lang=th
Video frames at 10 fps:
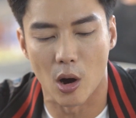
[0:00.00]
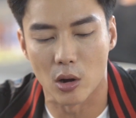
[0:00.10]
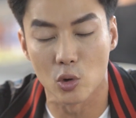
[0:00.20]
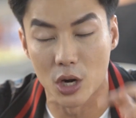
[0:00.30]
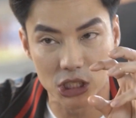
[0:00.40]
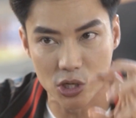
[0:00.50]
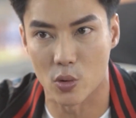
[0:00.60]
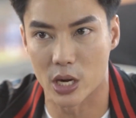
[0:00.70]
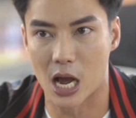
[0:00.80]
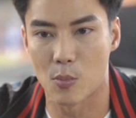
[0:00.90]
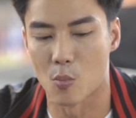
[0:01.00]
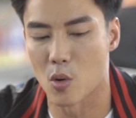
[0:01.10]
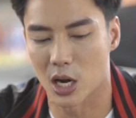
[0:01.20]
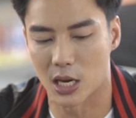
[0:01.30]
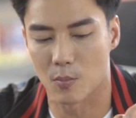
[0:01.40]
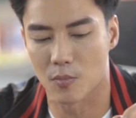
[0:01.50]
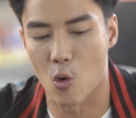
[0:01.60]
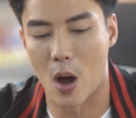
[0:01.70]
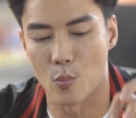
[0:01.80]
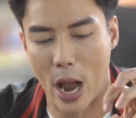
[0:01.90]
ของถั่วลิสงนะครับ ผมบวกกับ
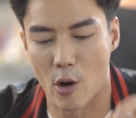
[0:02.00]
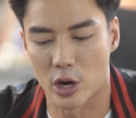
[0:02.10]
น้ำความหวาน